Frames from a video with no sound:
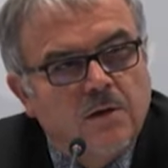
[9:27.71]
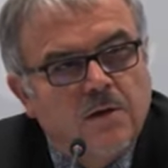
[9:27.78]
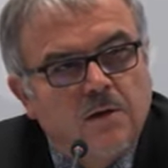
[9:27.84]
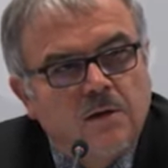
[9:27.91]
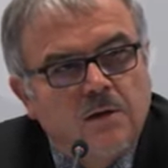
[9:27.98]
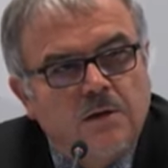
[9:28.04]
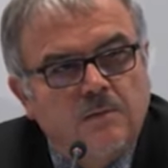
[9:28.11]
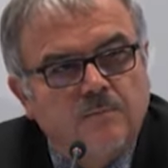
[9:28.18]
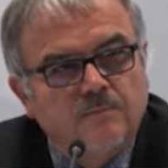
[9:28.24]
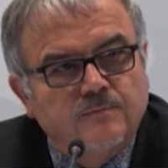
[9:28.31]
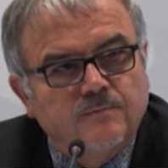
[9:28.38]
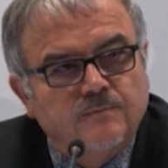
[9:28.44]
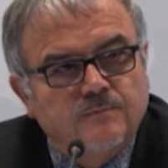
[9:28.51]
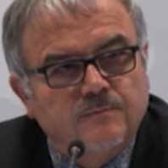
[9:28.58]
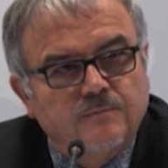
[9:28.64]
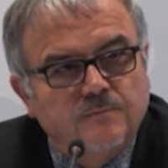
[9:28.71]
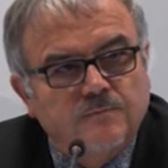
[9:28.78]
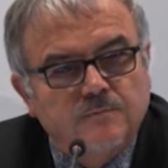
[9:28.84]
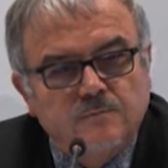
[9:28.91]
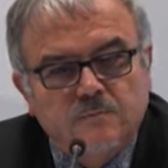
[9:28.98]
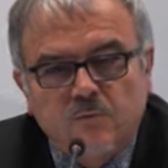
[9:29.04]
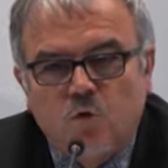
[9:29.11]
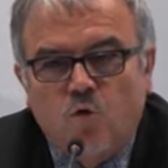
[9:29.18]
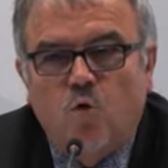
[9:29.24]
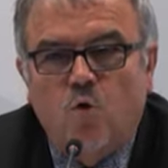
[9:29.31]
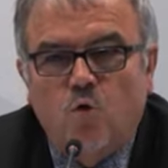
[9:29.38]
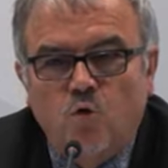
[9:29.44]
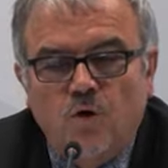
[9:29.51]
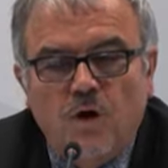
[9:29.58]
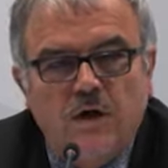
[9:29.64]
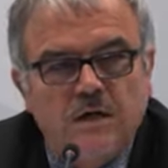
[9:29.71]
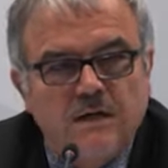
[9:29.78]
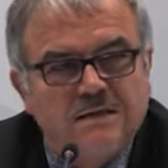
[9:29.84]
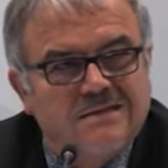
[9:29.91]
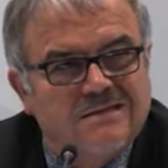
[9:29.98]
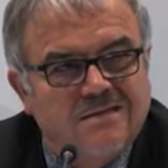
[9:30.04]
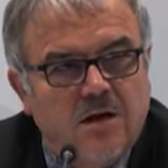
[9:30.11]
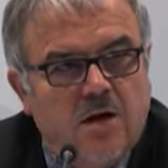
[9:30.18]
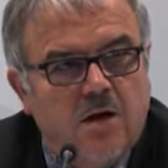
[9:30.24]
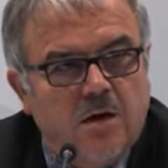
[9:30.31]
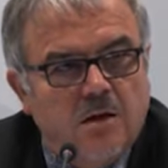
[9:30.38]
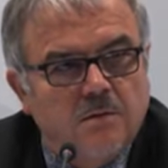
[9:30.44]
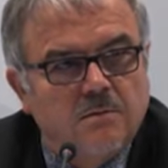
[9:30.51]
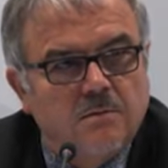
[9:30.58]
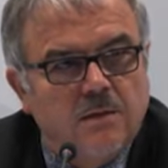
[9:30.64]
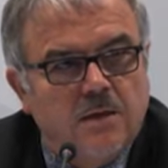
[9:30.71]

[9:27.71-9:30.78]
Ähm, Corona ist da,